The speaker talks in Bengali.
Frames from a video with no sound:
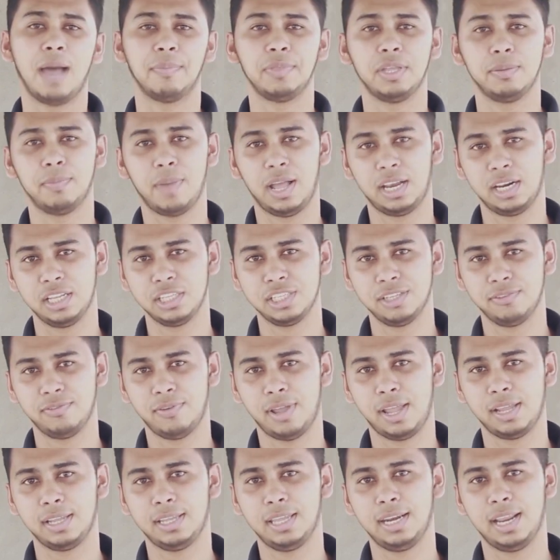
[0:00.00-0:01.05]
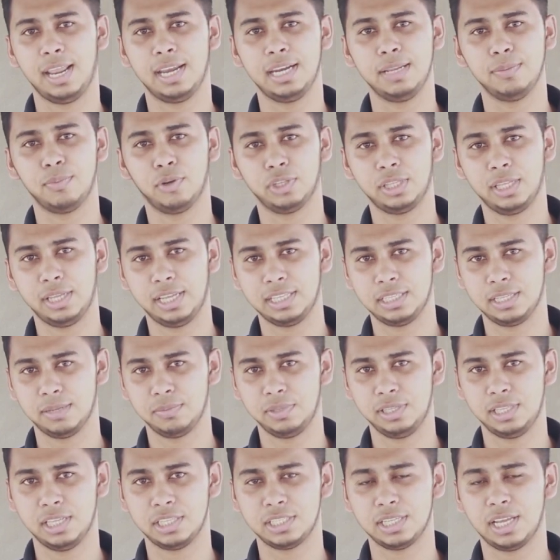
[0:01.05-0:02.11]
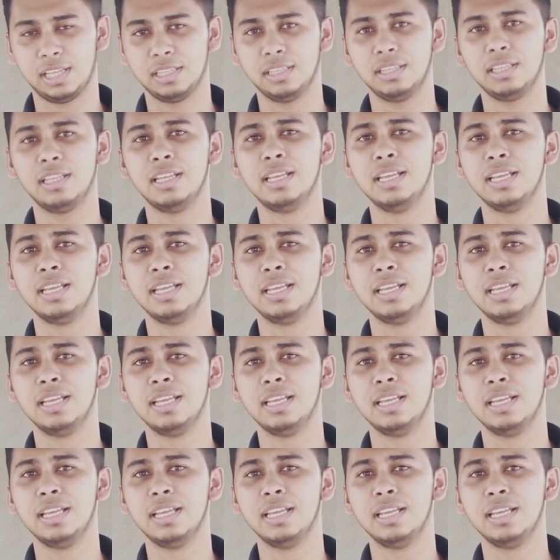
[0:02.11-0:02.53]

আপনার বাংলাদেশের ব্যাংকের এডি পদে এক্সাম দিতে চান